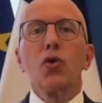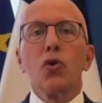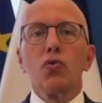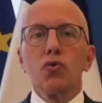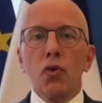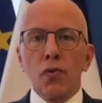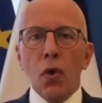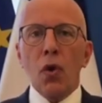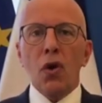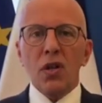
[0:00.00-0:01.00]
que nous
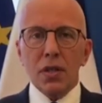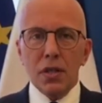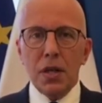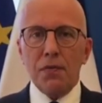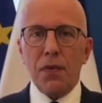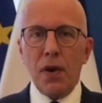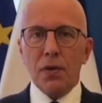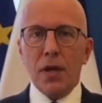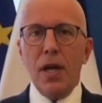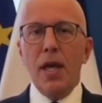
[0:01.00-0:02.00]
devons défendre.